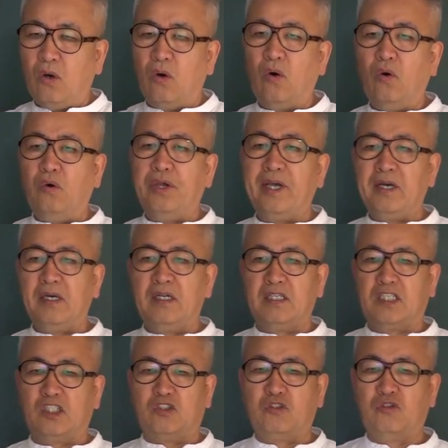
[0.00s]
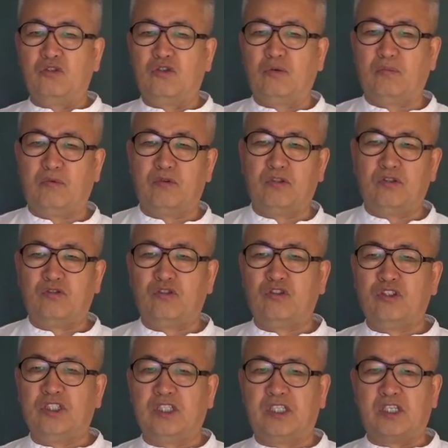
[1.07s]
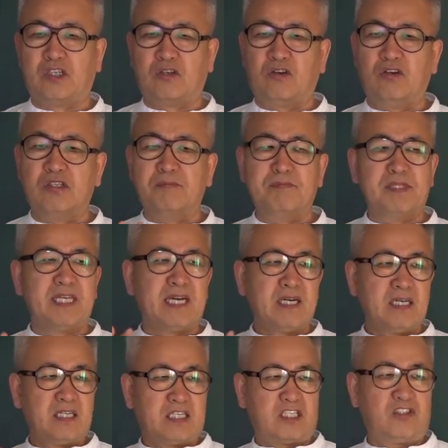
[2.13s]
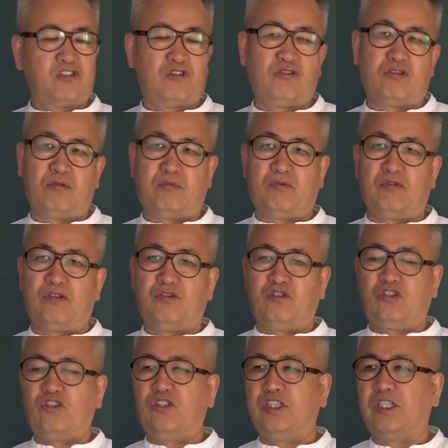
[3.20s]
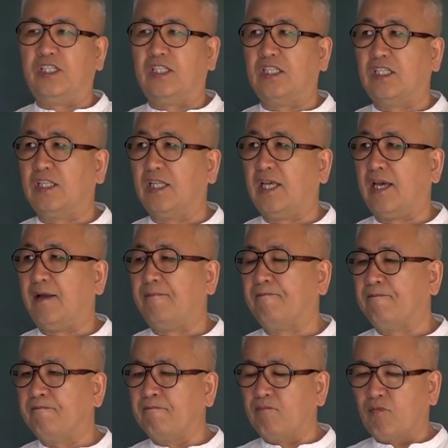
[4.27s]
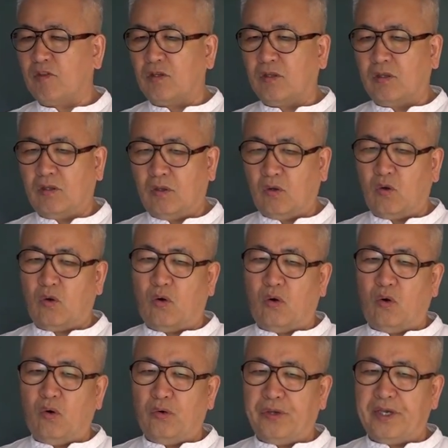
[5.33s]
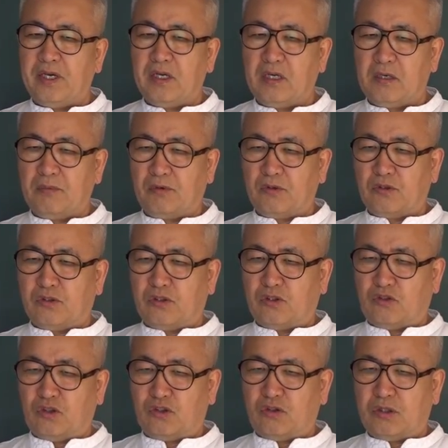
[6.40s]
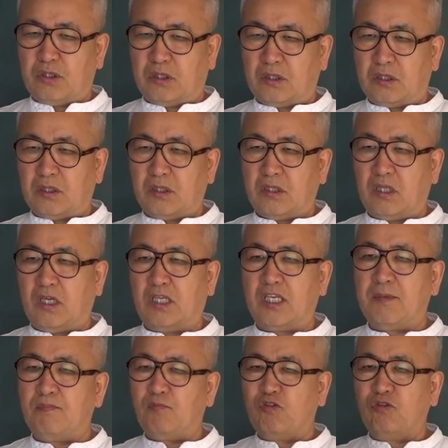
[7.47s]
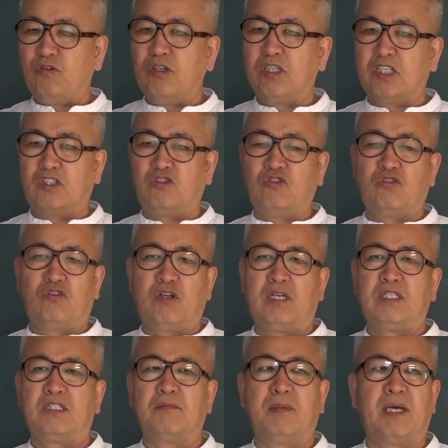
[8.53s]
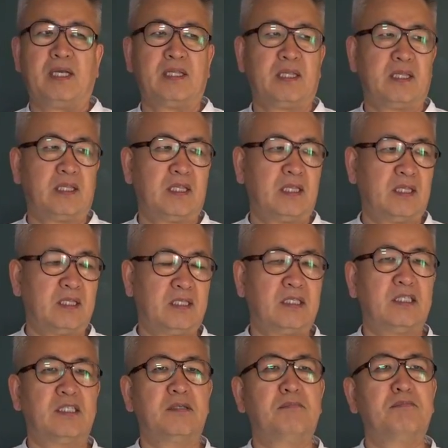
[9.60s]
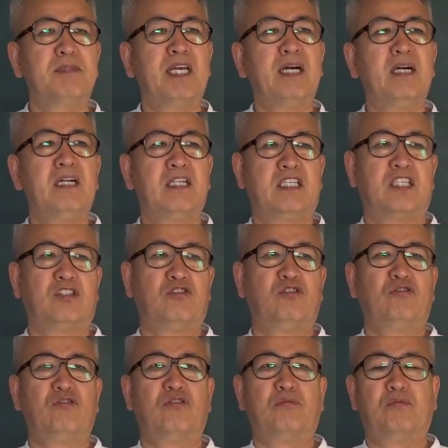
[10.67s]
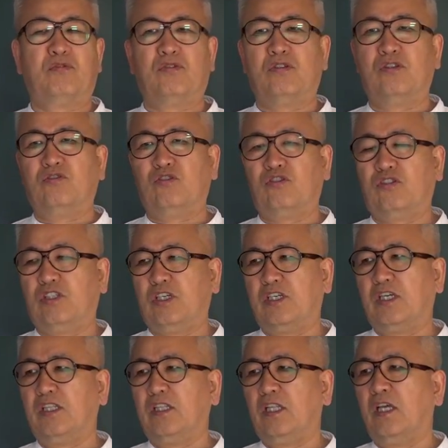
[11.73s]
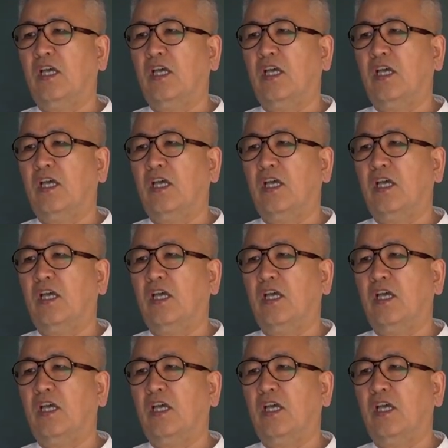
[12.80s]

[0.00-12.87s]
오행을 기준으로 보는 춘절이 있고, 음양을 기준으로 보는 춘절이 있는데, 오행을 보는 춘절은 입춘을 기준으로 하지만, 음양을 기준으로 보는 춘절은